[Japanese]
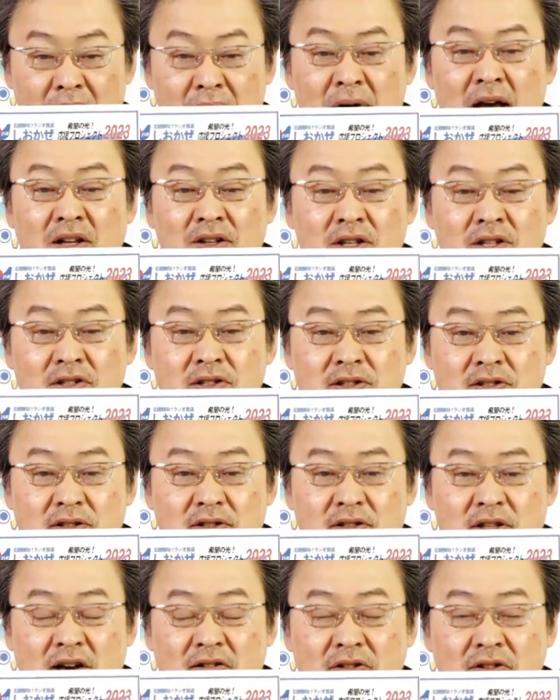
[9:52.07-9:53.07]
まあ、
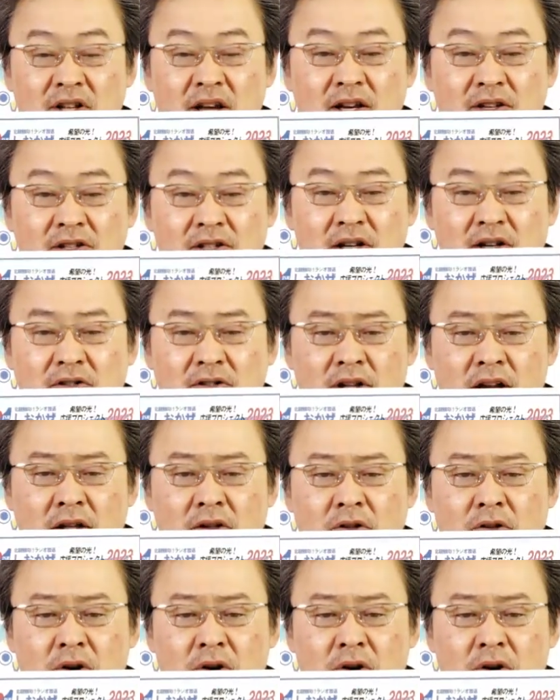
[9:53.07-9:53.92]
昨年一昨年